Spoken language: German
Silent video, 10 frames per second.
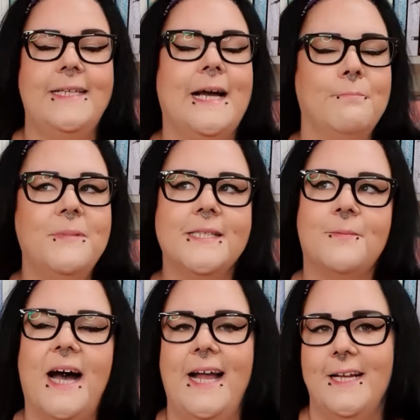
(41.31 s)
Ich habe mir
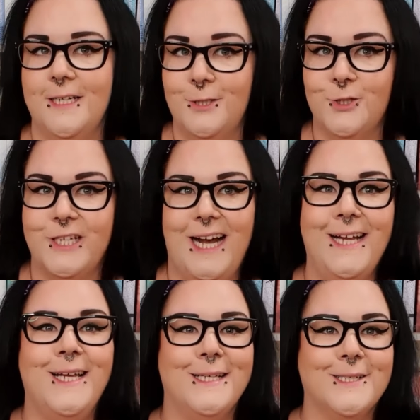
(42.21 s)
zwar eigentlich schon
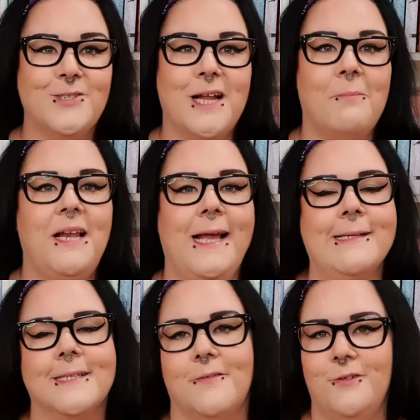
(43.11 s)
einen Lesestapel
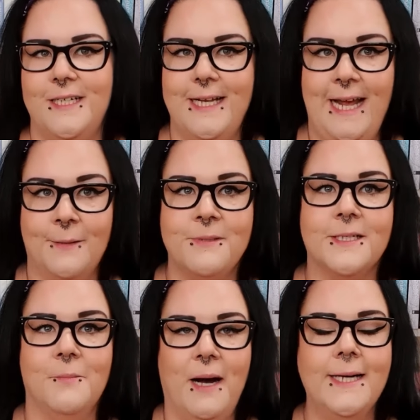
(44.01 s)
extra für den
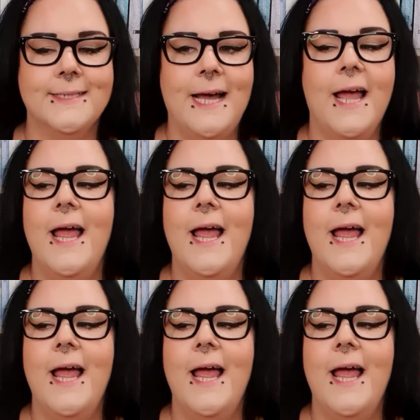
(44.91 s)
Herbst gemacht,